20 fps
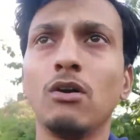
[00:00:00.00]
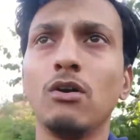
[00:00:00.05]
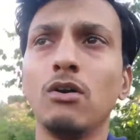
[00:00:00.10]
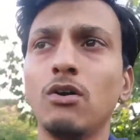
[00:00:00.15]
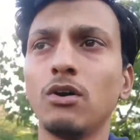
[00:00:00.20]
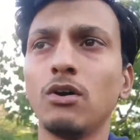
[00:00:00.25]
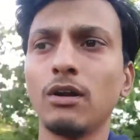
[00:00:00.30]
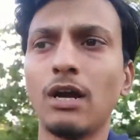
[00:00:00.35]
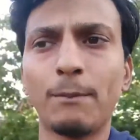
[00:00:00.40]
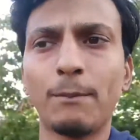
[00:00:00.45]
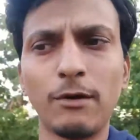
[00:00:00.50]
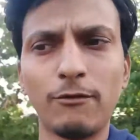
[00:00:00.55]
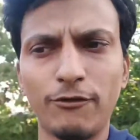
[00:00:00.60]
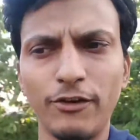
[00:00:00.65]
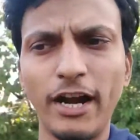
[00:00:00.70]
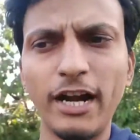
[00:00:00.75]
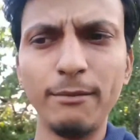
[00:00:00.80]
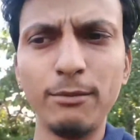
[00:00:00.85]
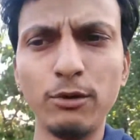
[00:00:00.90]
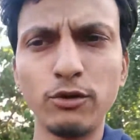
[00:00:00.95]
और आपका
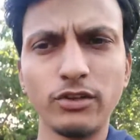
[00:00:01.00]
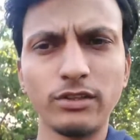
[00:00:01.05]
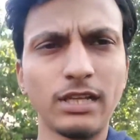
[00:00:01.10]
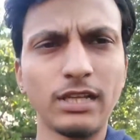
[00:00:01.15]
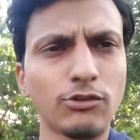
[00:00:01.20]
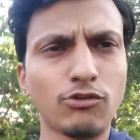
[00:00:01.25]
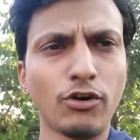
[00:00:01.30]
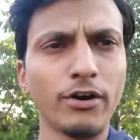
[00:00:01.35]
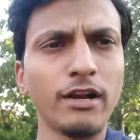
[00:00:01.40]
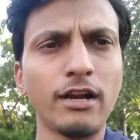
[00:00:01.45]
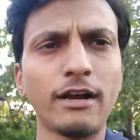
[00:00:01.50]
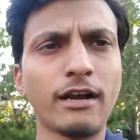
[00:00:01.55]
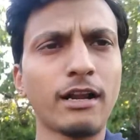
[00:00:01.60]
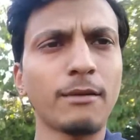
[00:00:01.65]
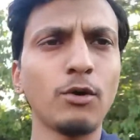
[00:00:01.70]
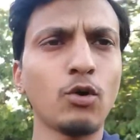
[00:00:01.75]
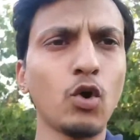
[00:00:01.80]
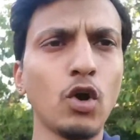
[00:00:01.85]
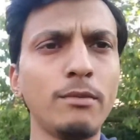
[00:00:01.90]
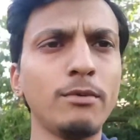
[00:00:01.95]
फ्रेंड भी हो सकता है थर्ड लेटर
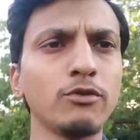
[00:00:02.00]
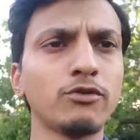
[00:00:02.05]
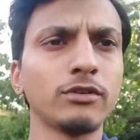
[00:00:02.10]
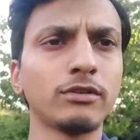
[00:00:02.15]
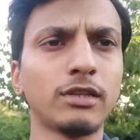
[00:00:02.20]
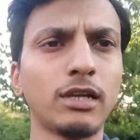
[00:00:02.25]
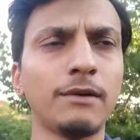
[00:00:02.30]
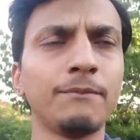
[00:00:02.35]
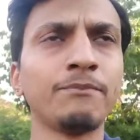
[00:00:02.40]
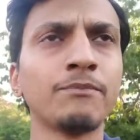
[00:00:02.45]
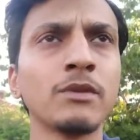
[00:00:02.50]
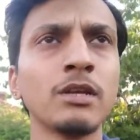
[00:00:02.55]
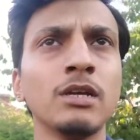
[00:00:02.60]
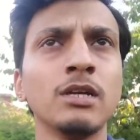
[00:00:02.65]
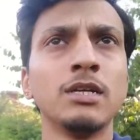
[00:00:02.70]
में कोई भी हो सकता है